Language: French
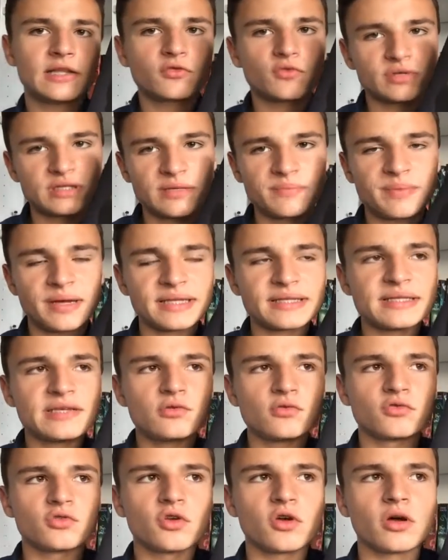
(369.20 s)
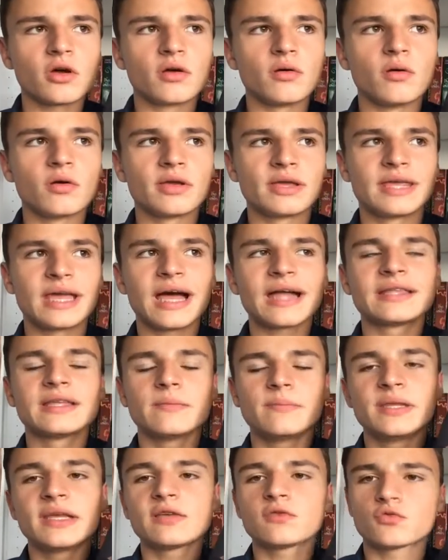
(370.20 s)
la troisième partie, l'auteur
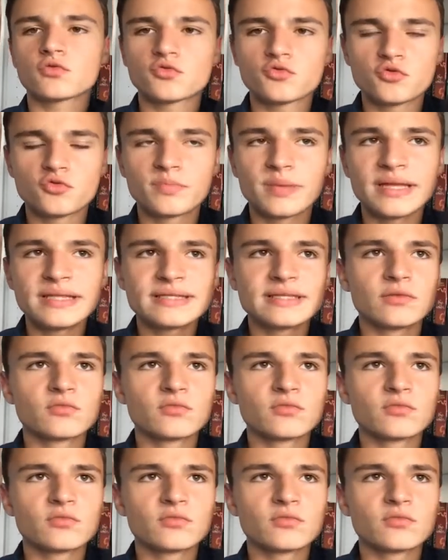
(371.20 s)
gardait bien son suspense